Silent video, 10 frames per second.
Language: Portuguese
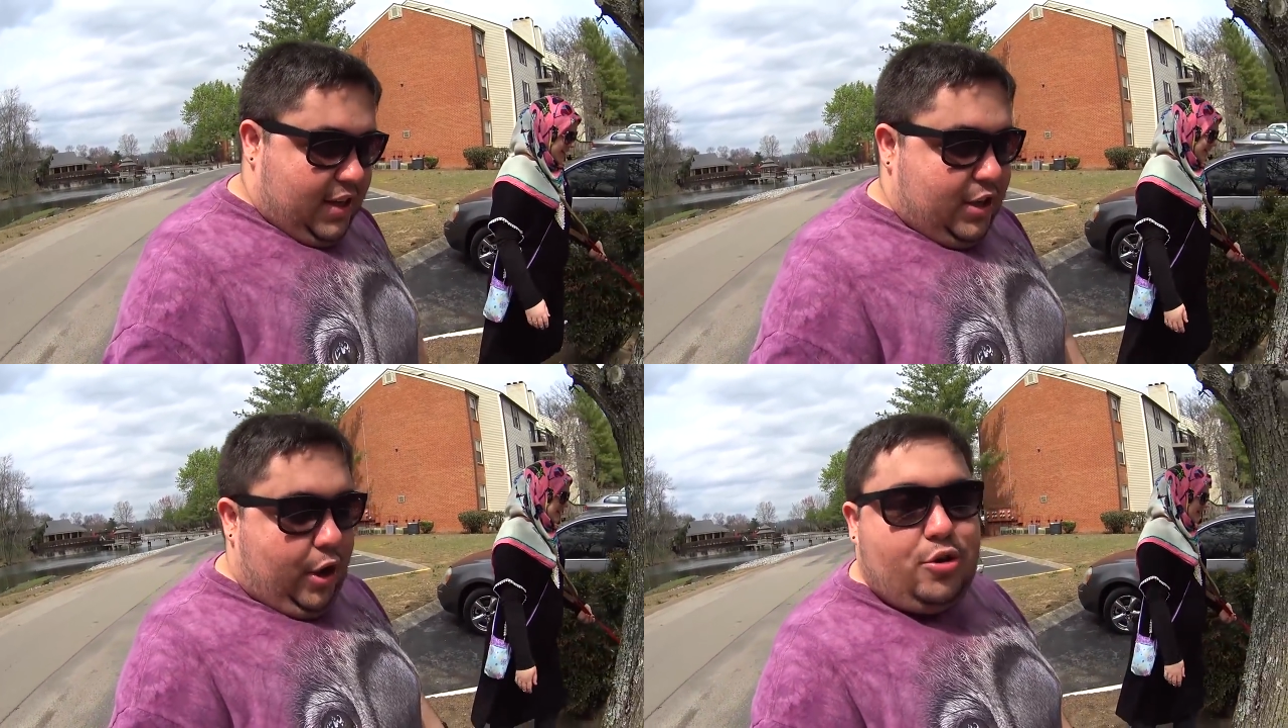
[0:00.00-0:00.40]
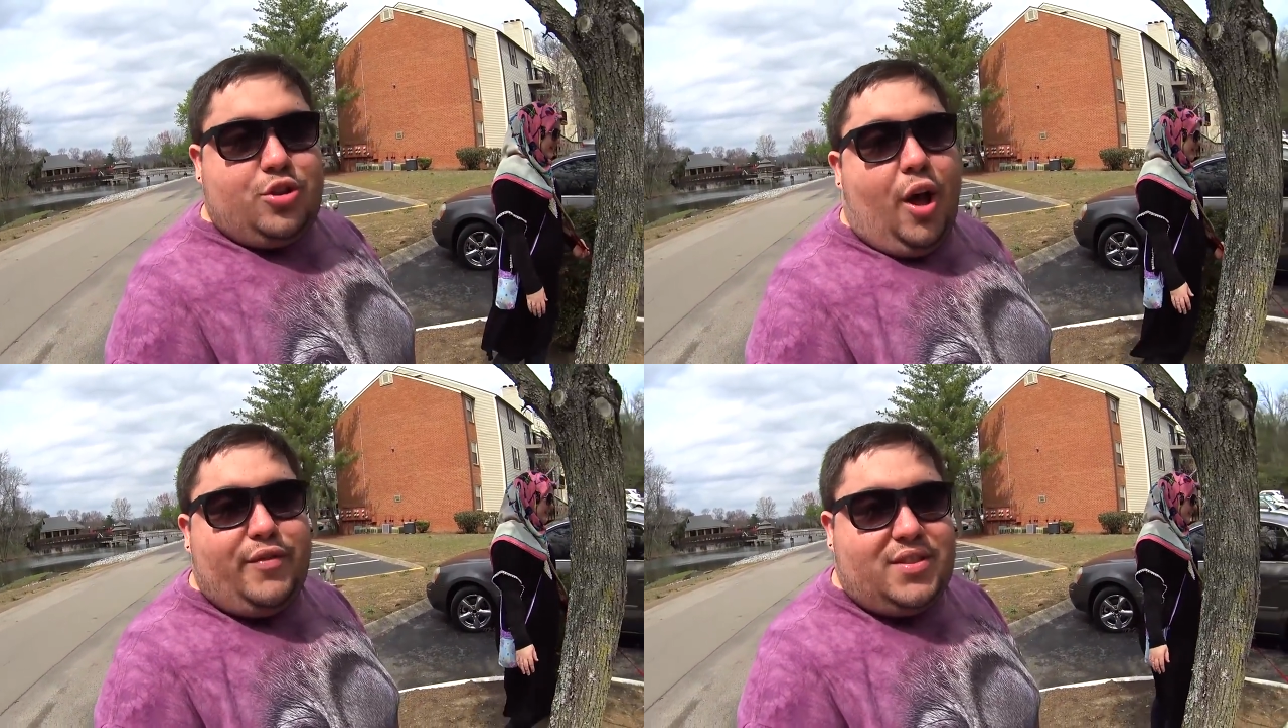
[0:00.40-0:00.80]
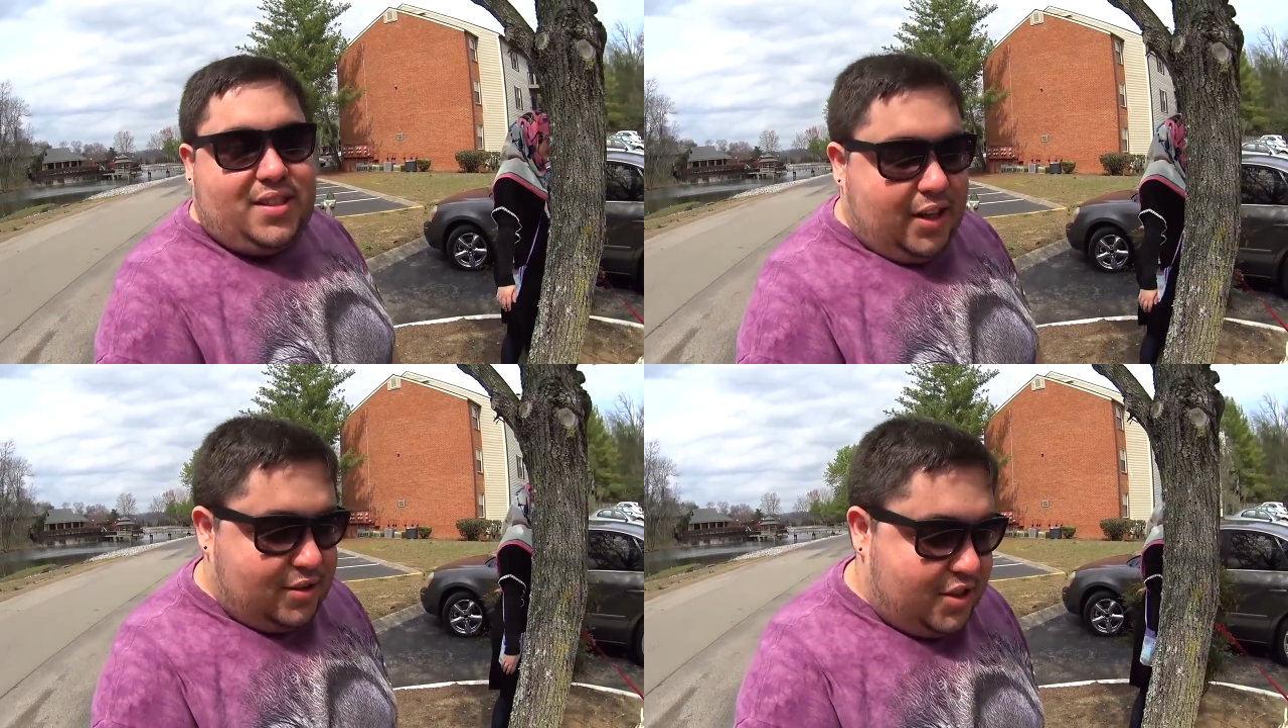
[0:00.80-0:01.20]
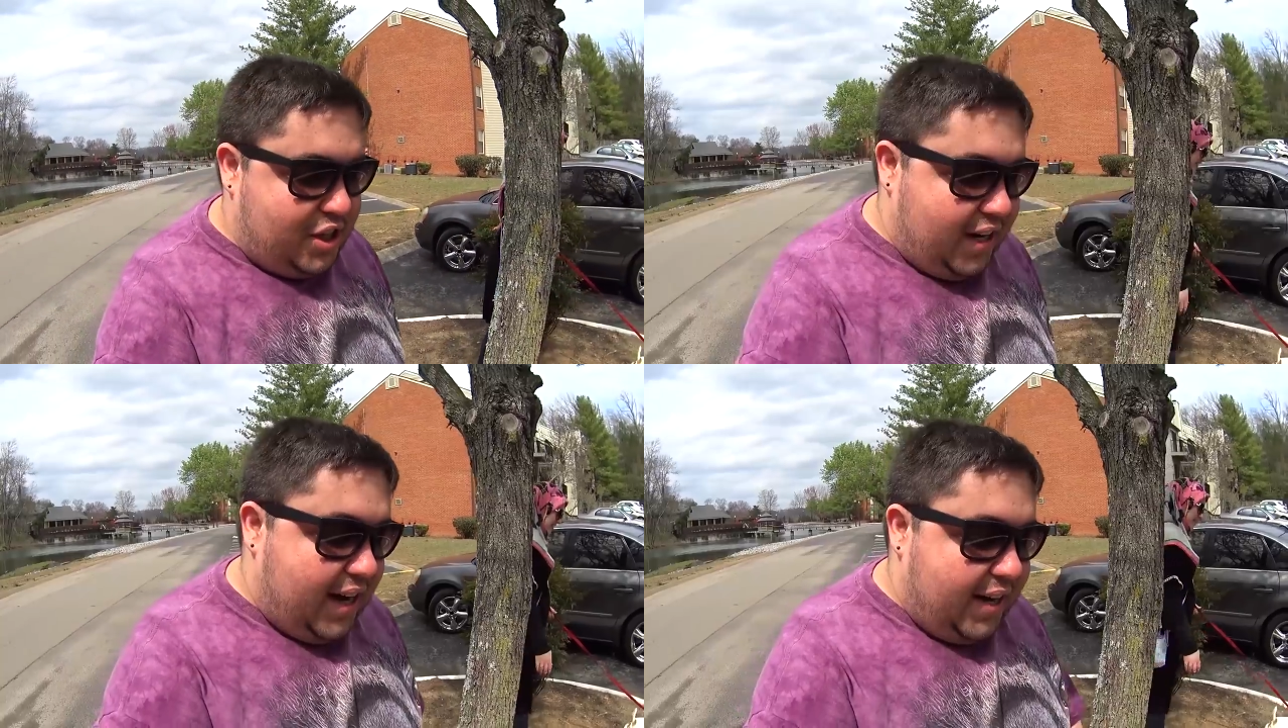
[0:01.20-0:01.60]
E aos novos inscritos que
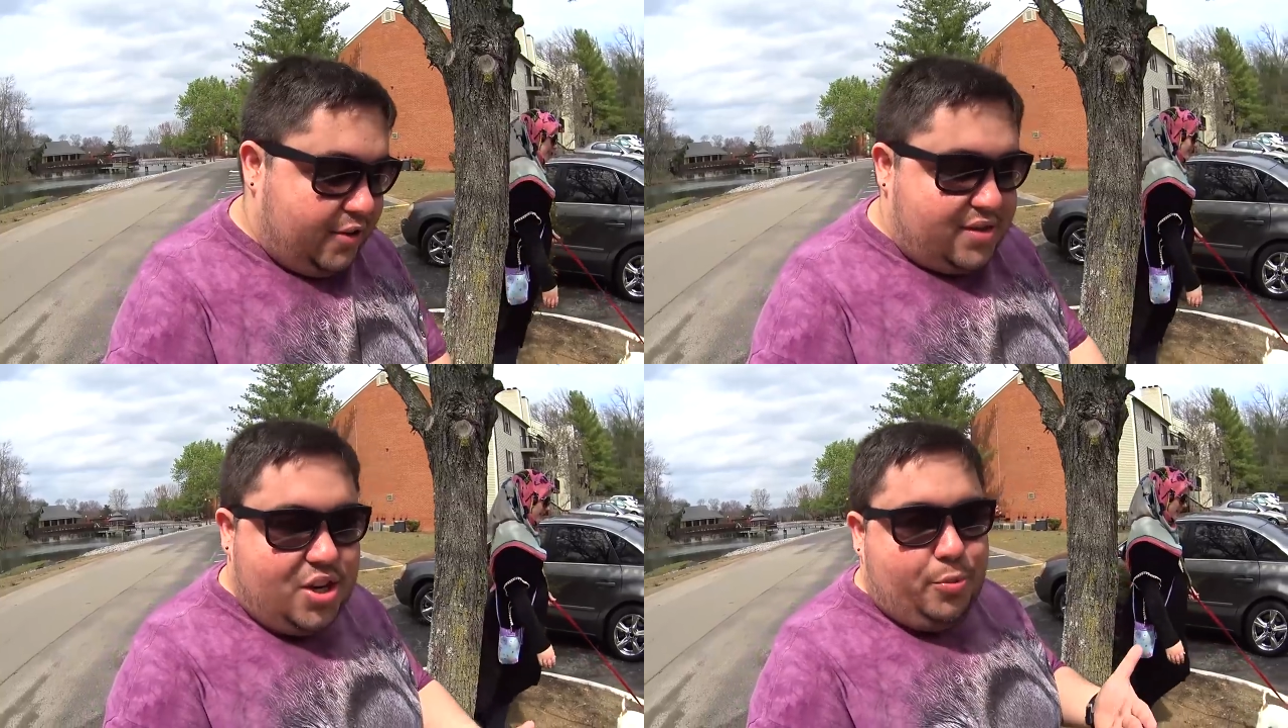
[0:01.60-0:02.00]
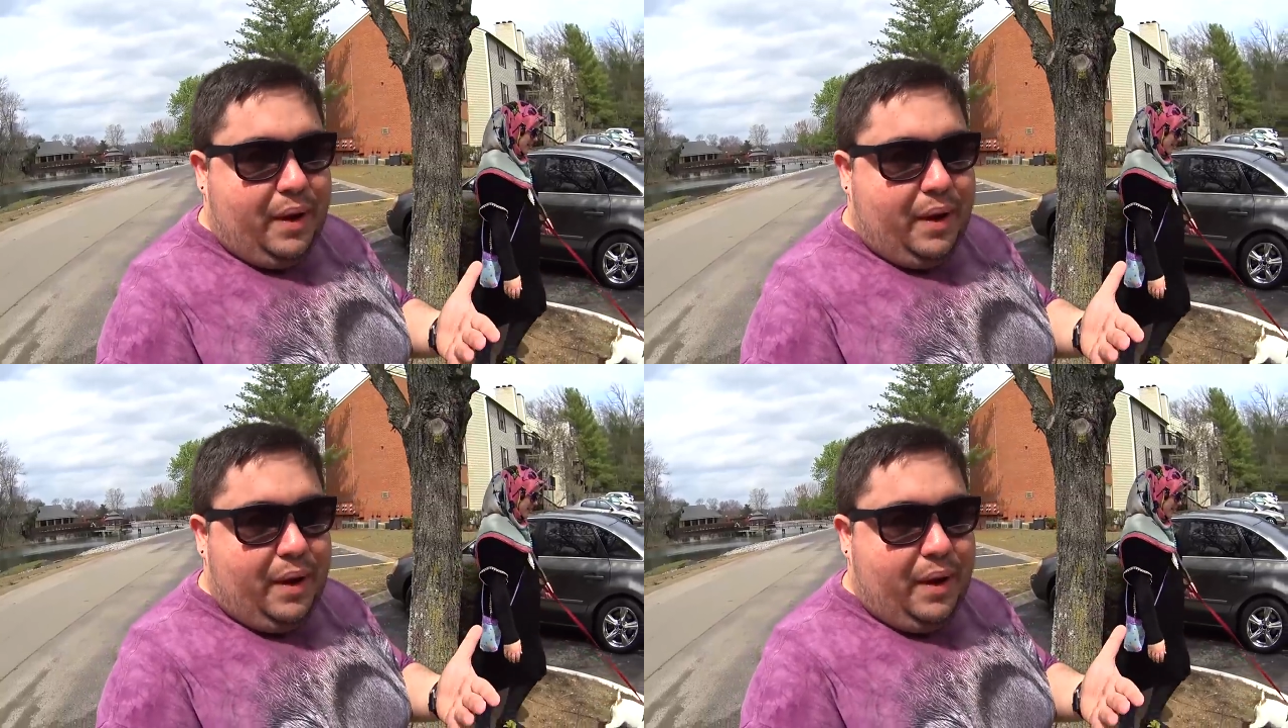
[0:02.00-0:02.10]
chegaram, sejam